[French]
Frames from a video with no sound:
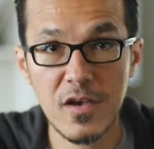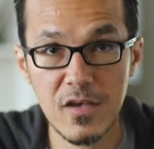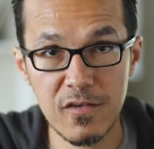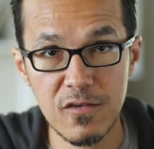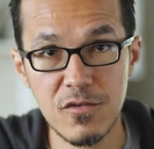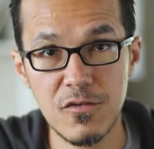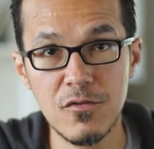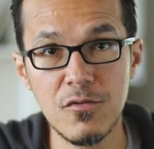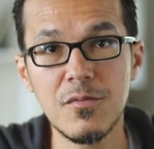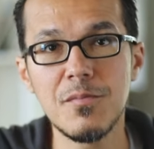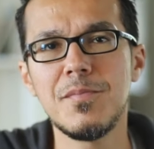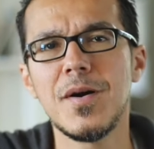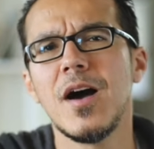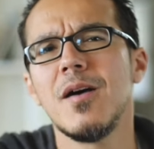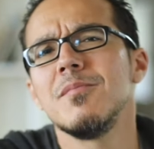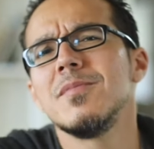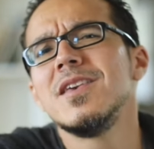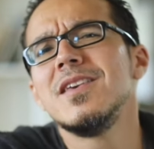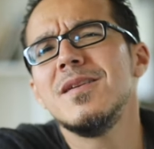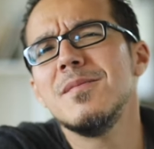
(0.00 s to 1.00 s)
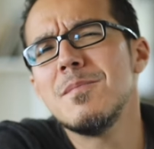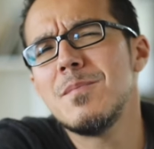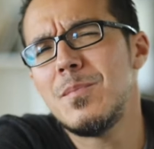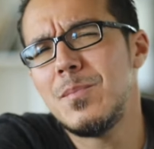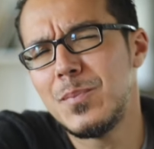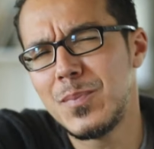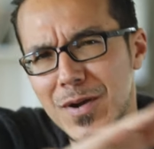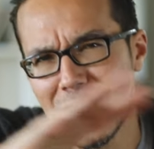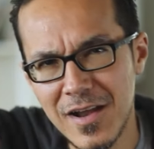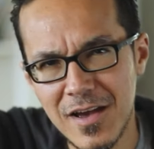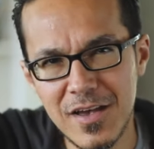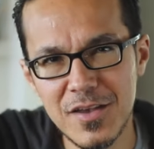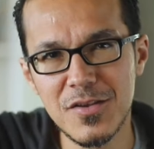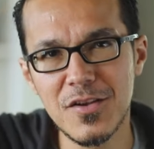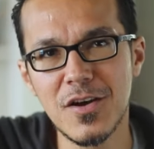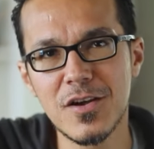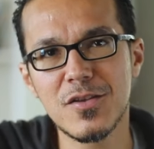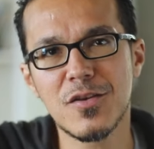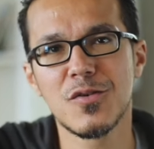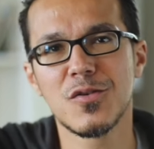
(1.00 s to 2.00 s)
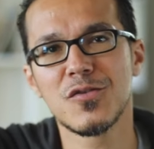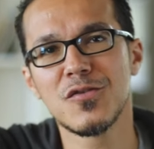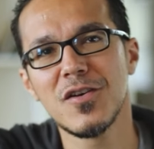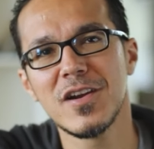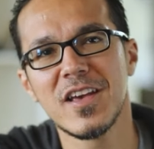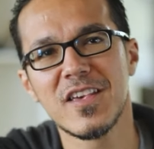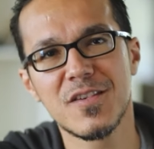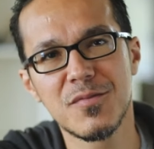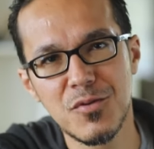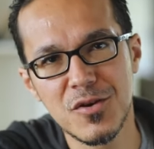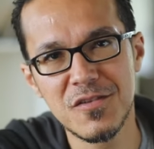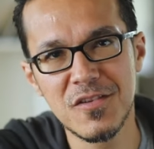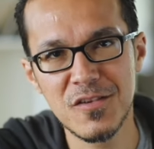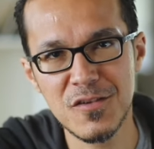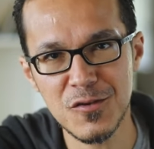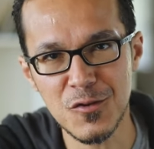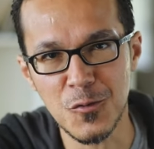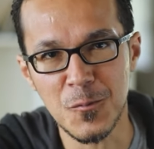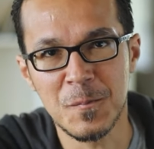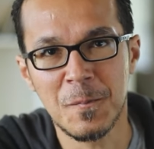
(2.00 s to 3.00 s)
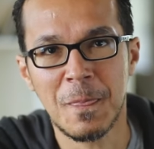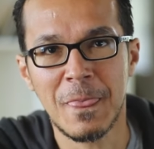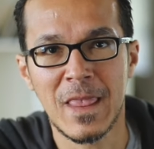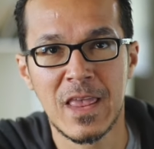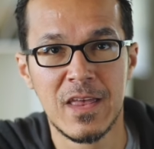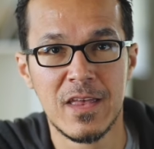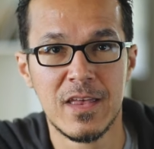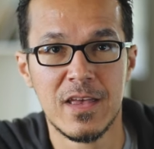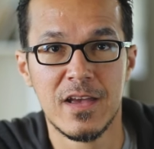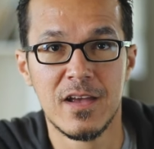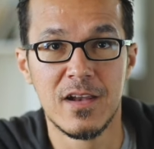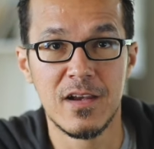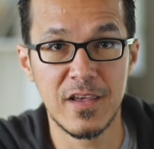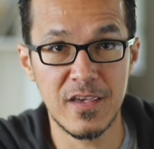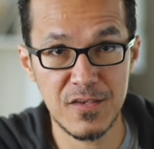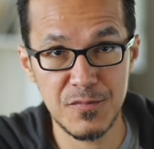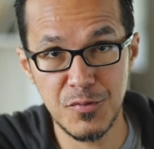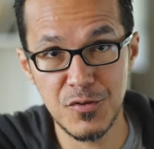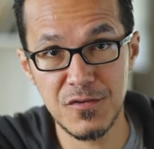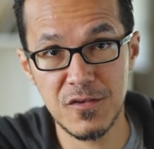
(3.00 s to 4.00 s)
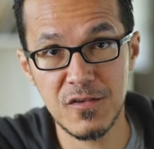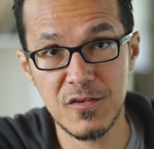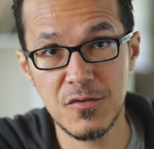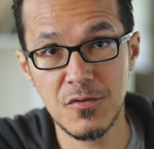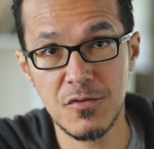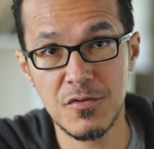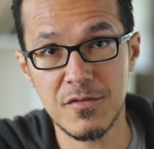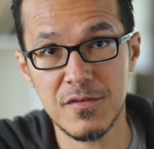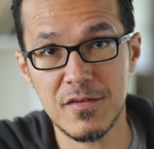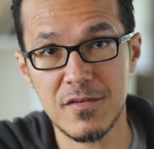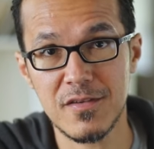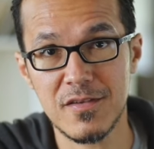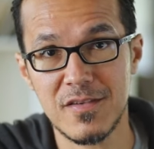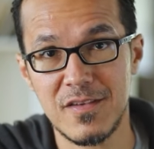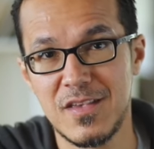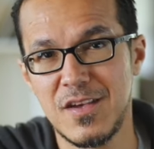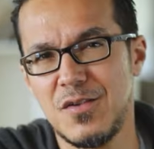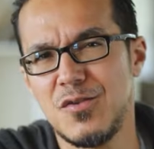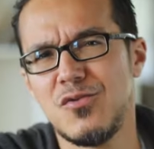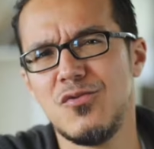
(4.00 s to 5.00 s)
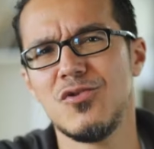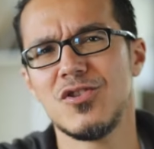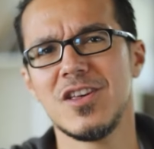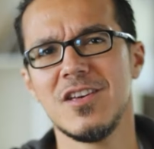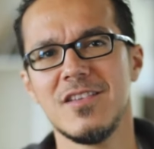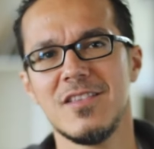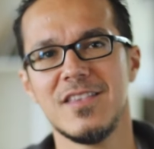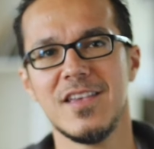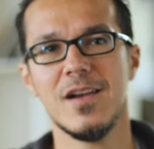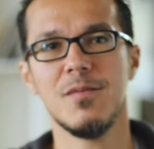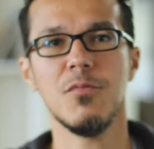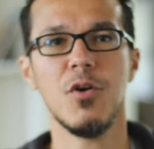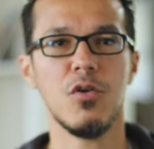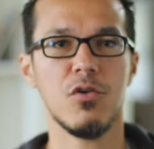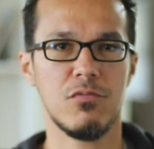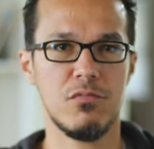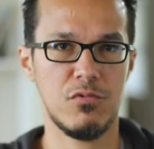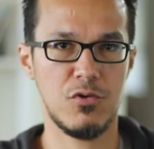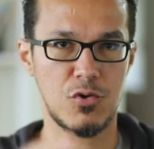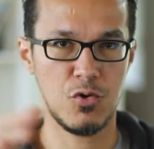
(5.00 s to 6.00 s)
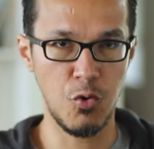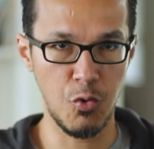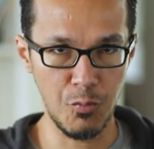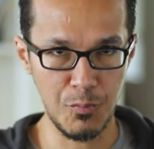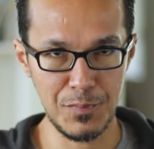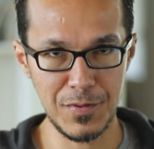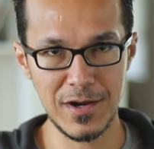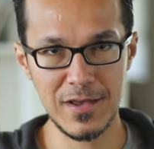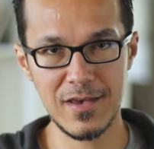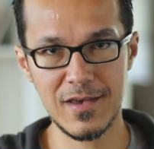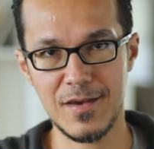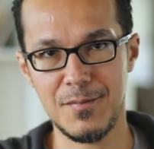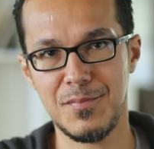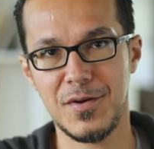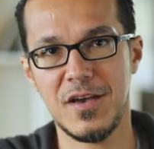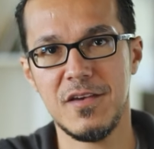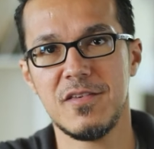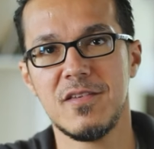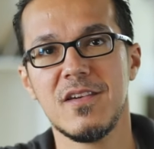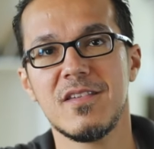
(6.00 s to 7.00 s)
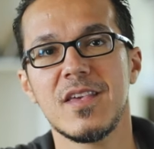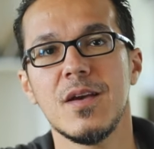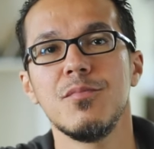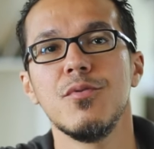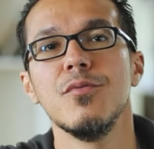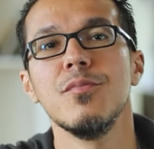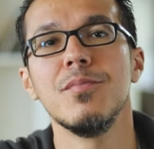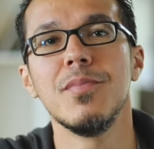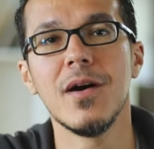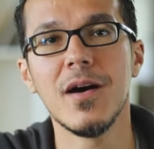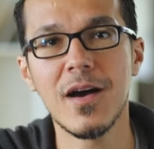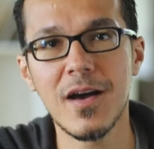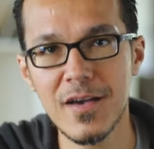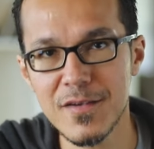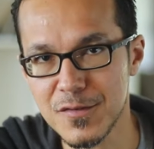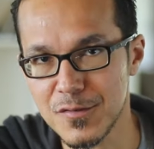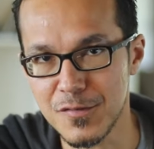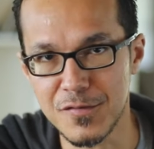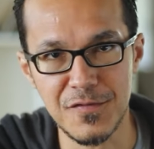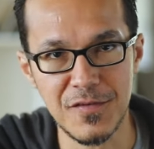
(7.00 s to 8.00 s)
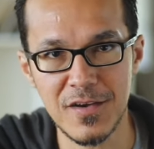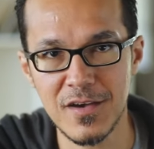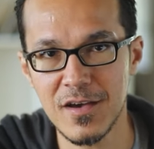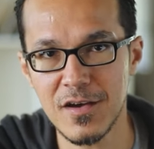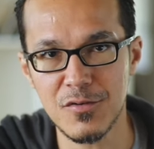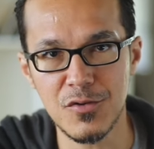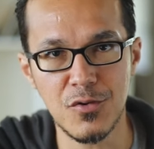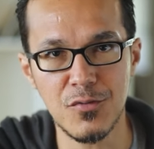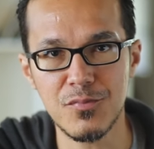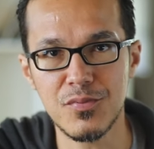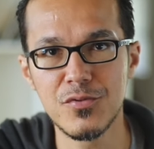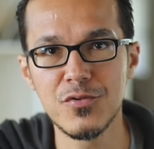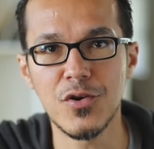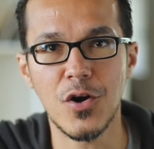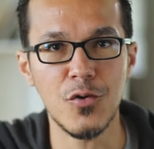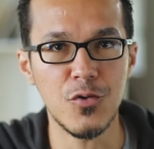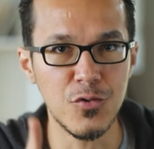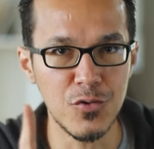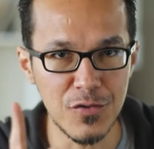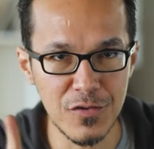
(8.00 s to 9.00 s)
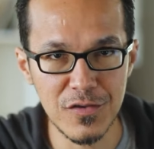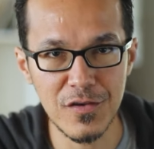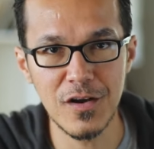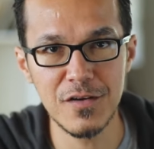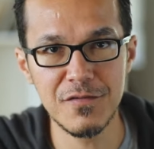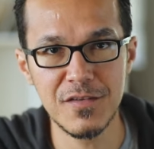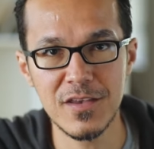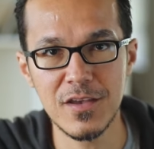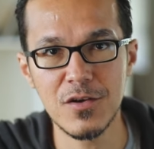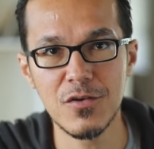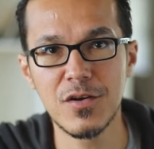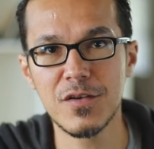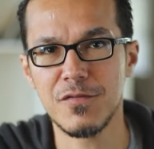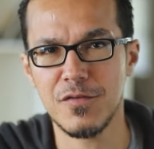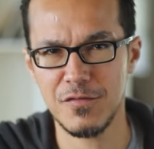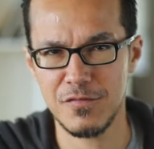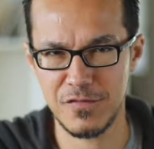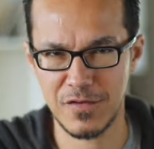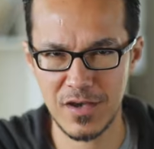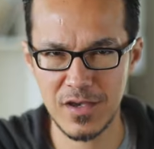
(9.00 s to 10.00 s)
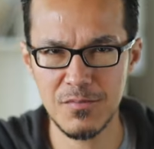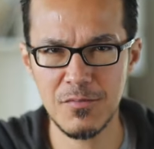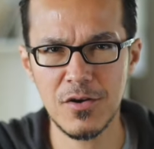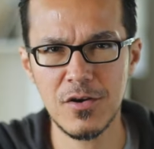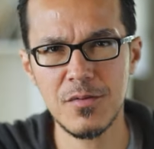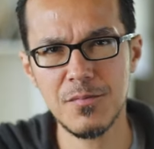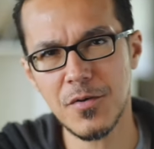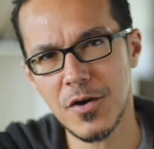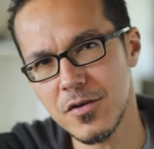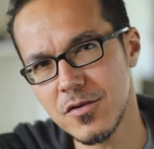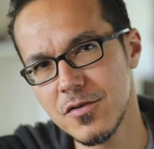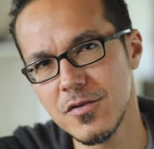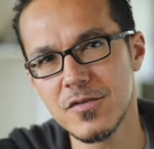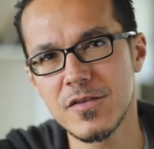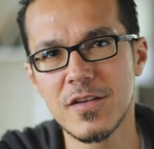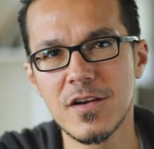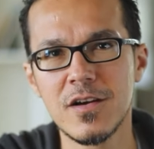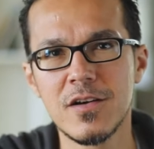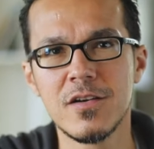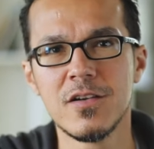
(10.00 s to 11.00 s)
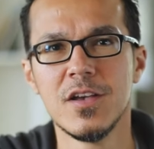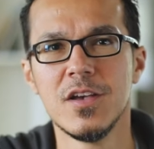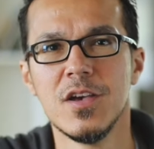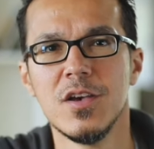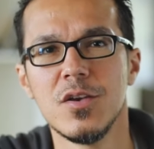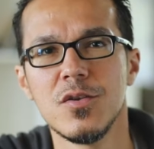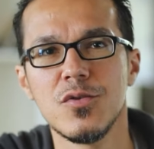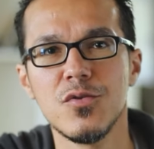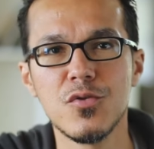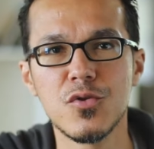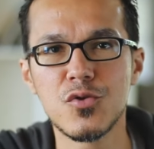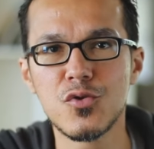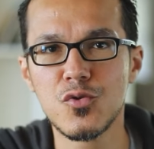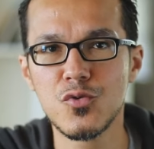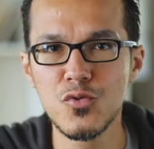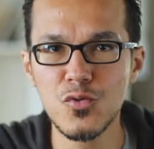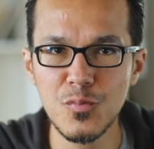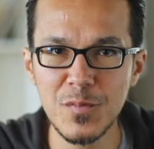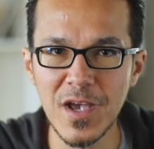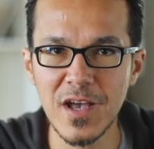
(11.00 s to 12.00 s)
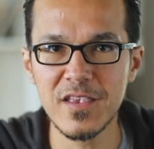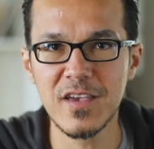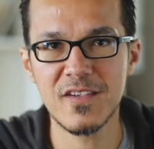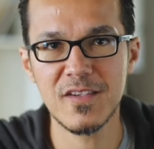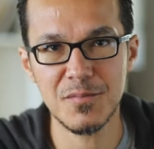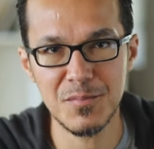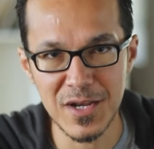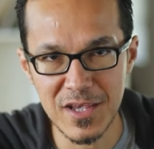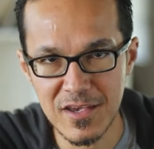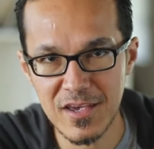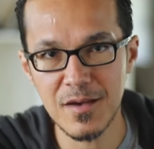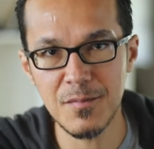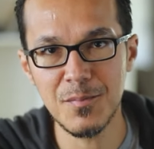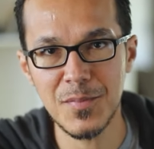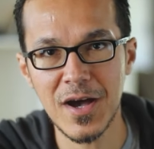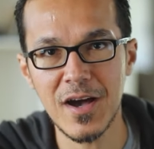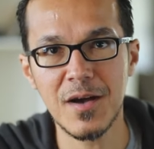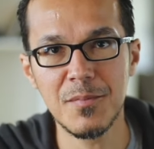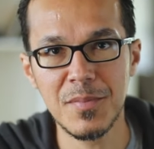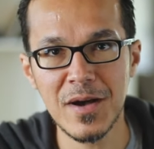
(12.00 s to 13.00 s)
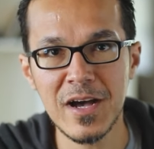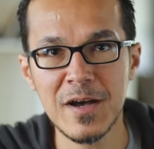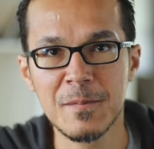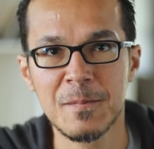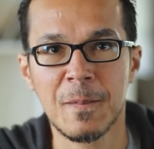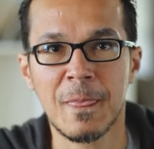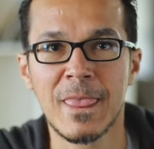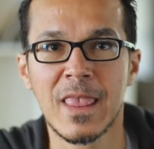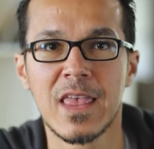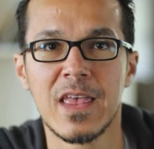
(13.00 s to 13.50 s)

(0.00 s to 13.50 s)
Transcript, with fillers: question parmi plein d'autres sur l'exposition. L'exposition, c'est un sujet tellement complet et précis que ça peut pas se faire non plus en une seule vidéo. Il faut vraiment prendre le temps de tout bien expliquer pas à pas.